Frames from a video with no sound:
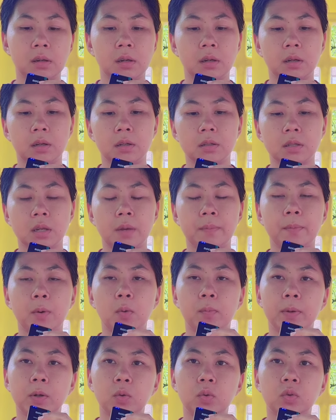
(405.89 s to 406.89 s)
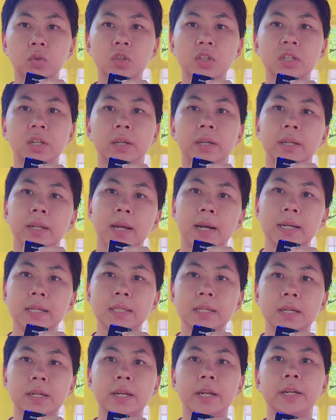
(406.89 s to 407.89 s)
uh, saya mau menuntut segini
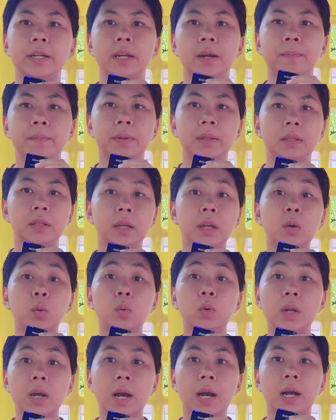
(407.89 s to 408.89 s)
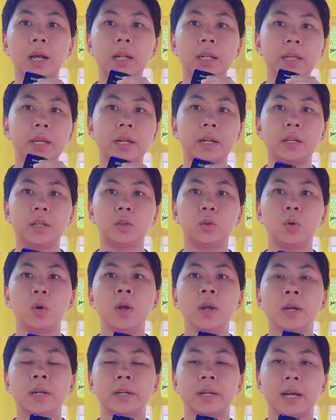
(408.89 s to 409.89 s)
aja deh yang penting udah clear gitu.